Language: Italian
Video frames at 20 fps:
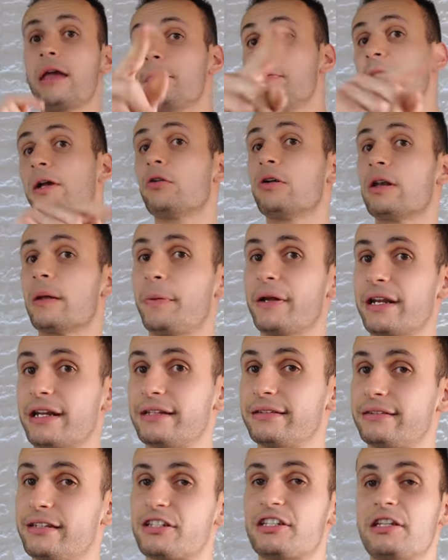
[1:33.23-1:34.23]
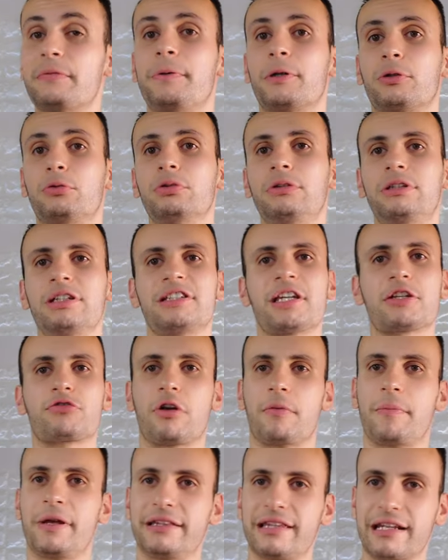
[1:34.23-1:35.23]
piccola parentesi, per tutti i
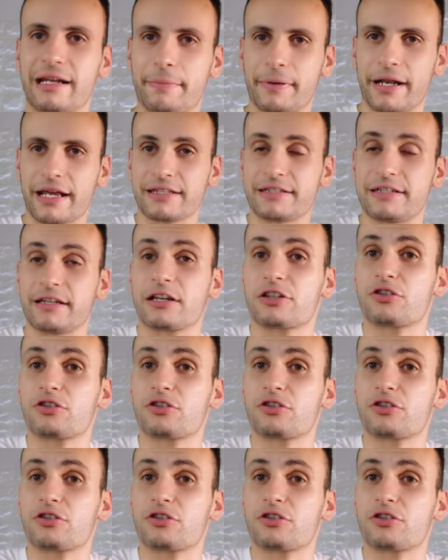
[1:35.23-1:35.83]
sessualmente repressi